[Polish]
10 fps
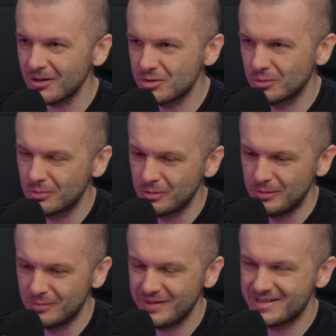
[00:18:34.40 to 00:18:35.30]
Co Google
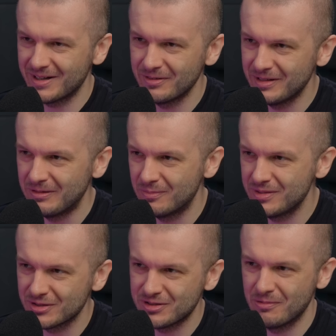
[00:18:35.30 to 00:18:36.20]
lubi, czego nie
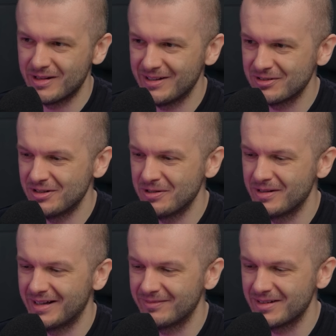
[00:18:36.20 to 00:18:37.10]
lubi, co się udaje, co się nie
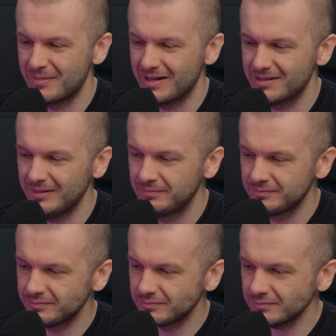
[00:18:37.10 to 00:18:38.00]
udaje w tej branży.
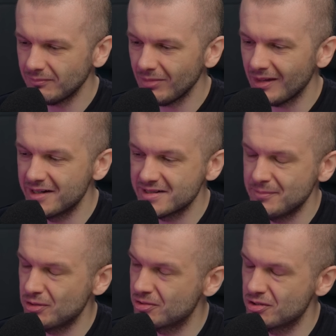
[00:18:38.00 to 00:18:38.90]
A
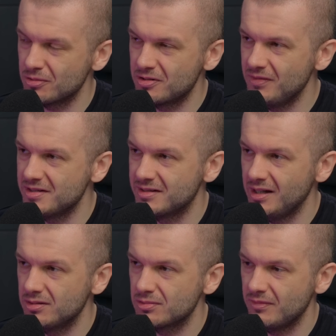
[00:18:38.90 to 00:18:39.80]
czasami to są rzeczy oczywiste
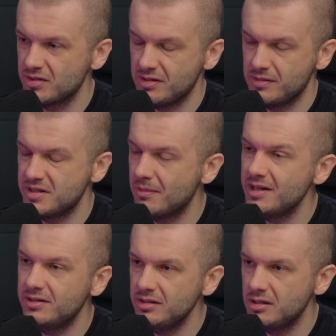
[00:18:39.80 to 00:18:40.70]
i dosłownie wiesz, nie wiem, dział
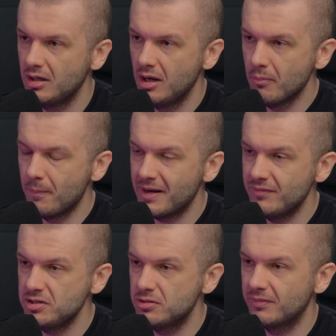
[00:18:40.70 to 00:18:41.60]
IT
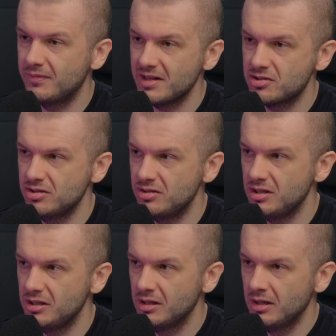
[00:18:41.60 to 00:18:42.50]
poprawi ci to w 2-3
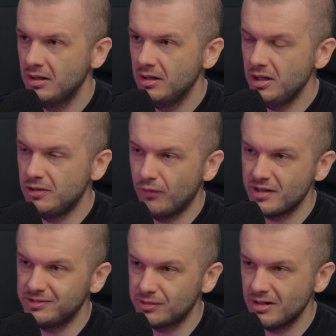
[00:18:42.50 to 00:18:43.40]
dni i
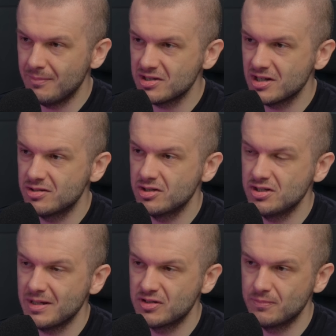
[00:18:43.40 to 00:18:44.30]
twoja strona ma szansę
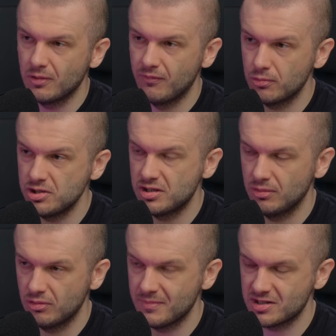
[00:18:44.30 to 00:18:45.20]
gdzieś tam szybko wrócić, ten
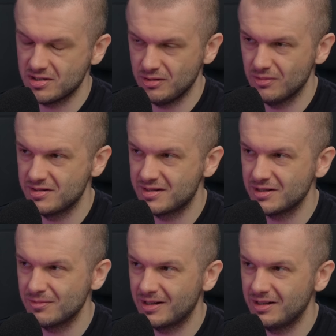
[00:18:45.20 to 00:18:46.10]
ruch ma szansę
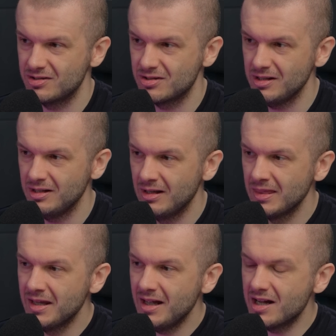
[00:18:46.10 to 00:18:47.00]
odzyskać organiczny,
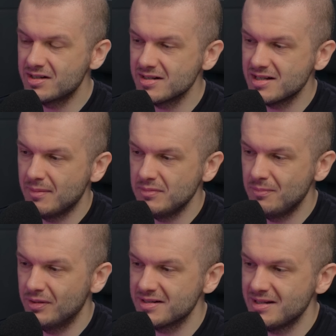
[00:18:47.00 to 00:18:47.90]
a czasami,
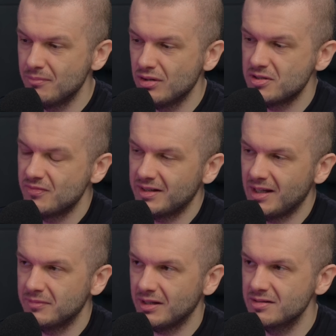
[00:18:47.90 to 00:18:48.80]
bo ja sam byłem
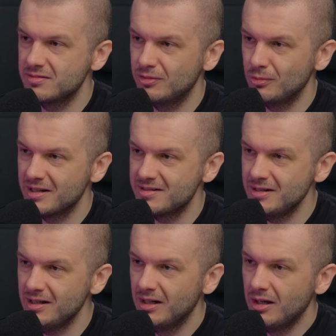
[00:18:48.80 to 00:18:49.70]
świadkiem takich
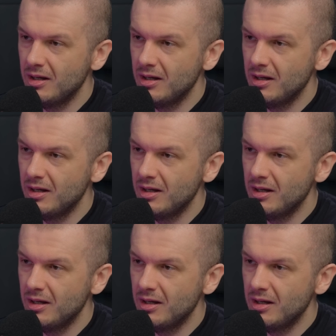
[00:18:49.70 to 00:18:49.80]
sytuacji,